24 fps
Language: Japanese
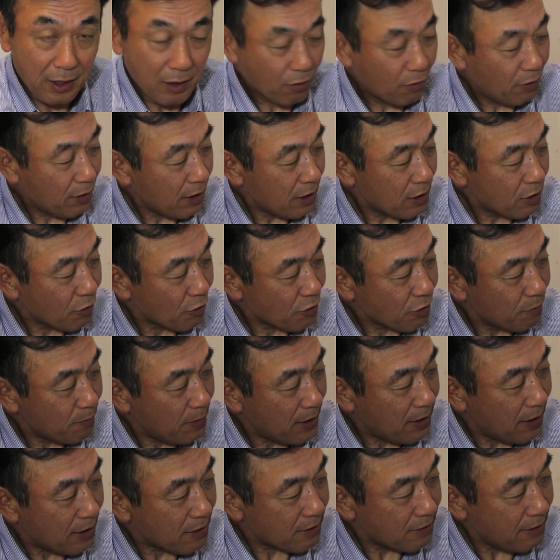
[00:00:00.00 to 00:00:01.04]
これ1つ
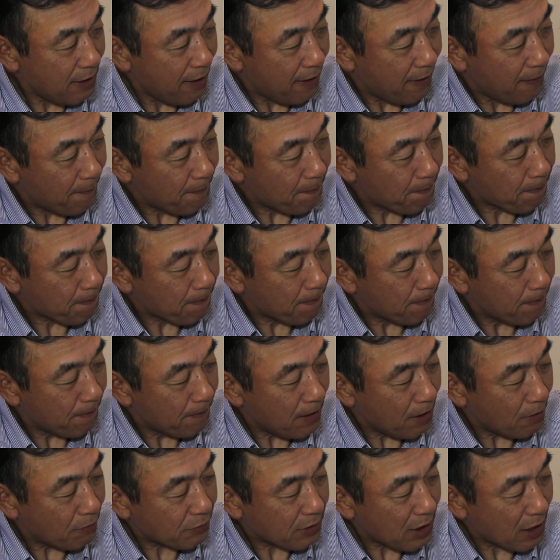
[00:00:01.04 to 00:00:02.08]
目ですね
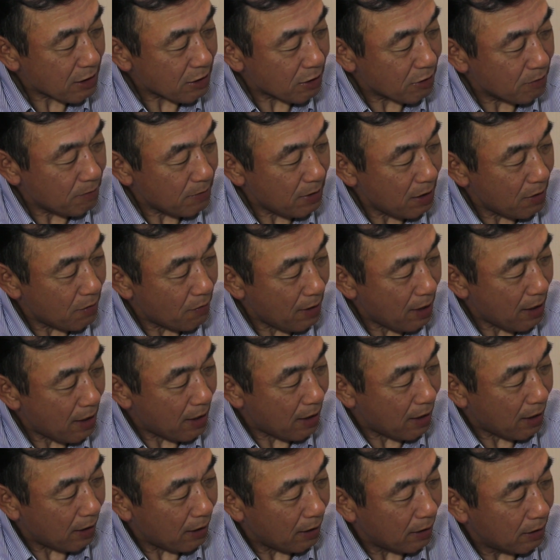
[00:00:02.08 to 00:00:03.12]
で2つ目
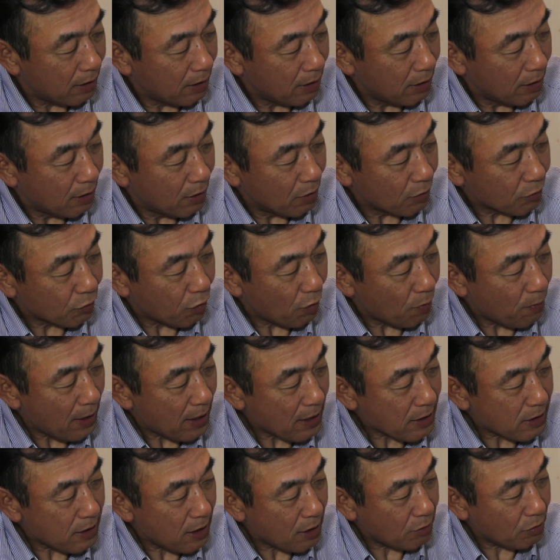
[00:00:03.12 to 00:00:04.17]
は飛
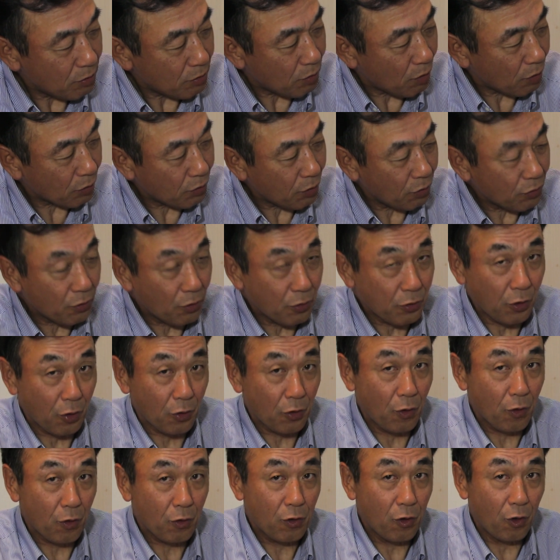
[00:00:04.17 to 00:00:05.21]
ばせることの
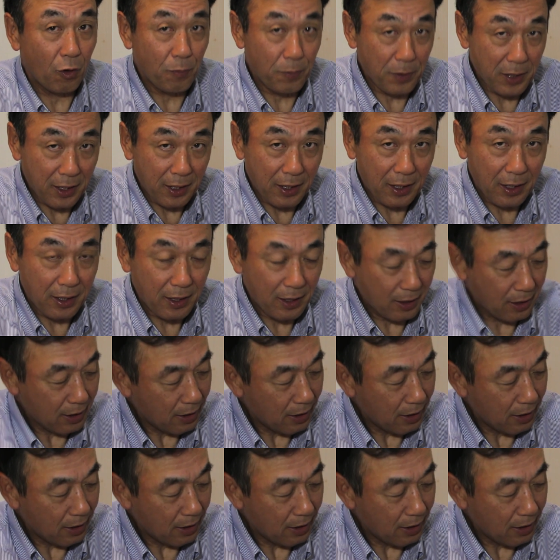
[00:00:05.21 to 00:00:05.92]
喜び